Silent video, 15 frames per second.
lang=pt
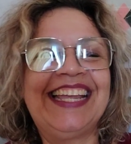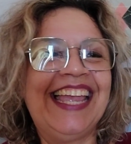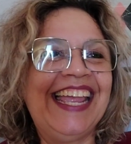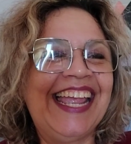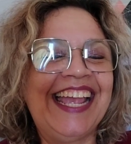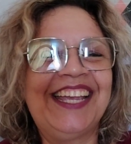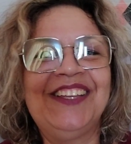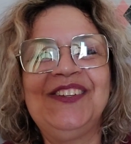
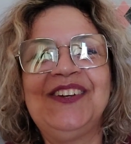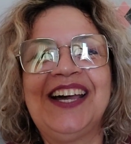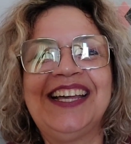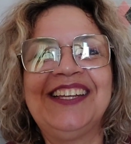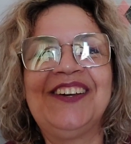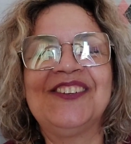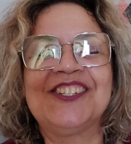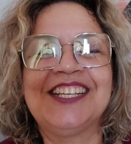quem é aqui do
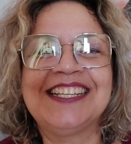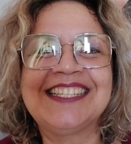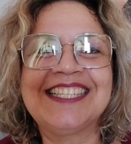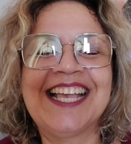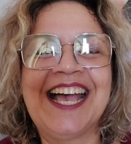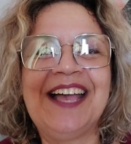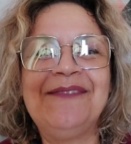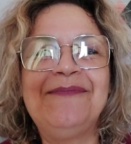canal já
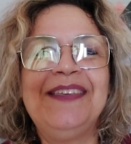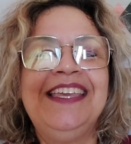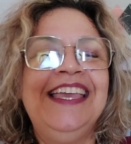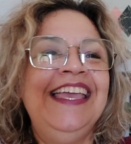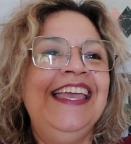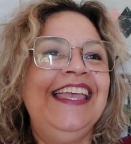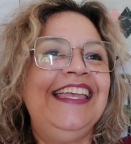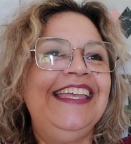
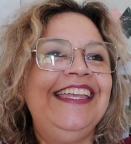sabe,